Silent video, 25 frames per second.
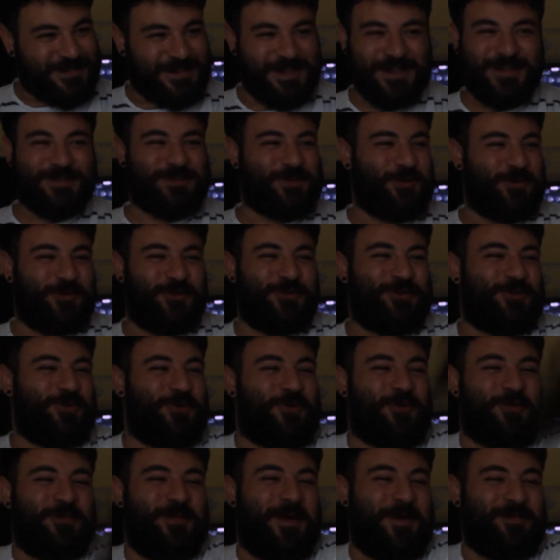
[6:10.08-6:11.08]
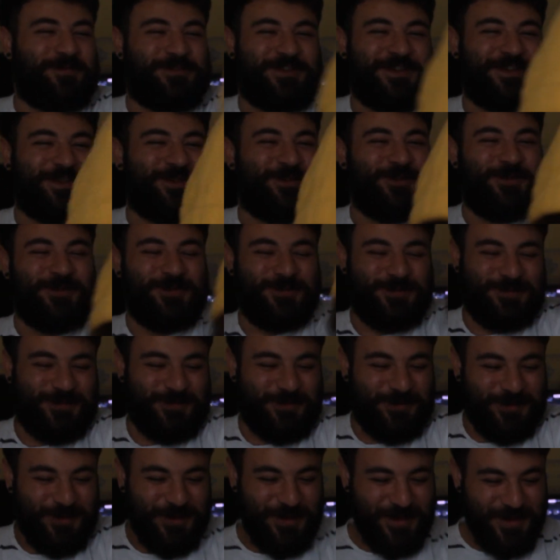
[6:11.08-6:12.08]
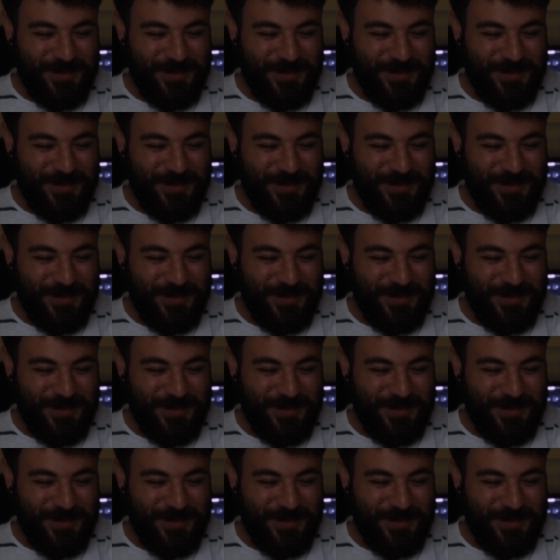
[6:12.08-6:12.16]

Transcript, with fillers: sen soruyu da okumamışsın ki doğru düzgün.